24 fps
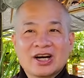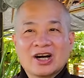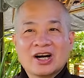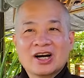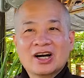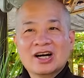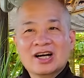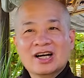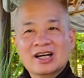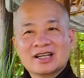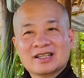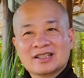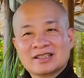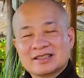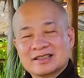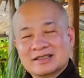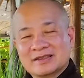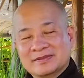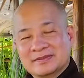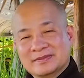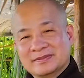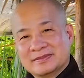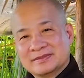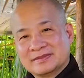đỏ,
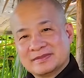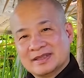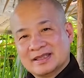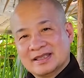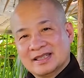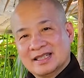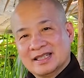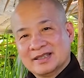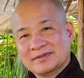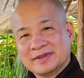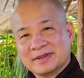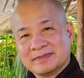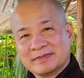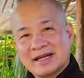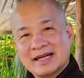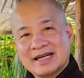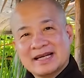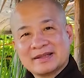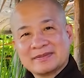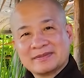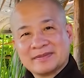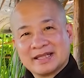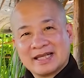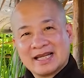ở miền
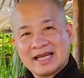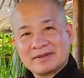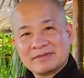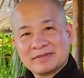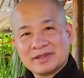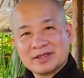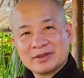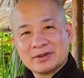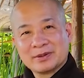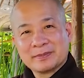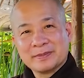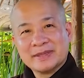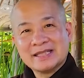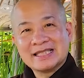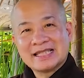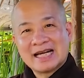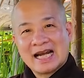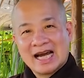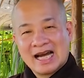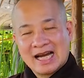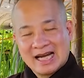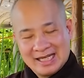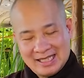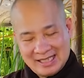Bắc, miền Nam kêu bằng bí
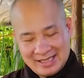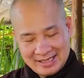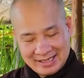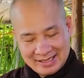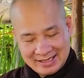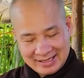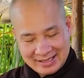rợ.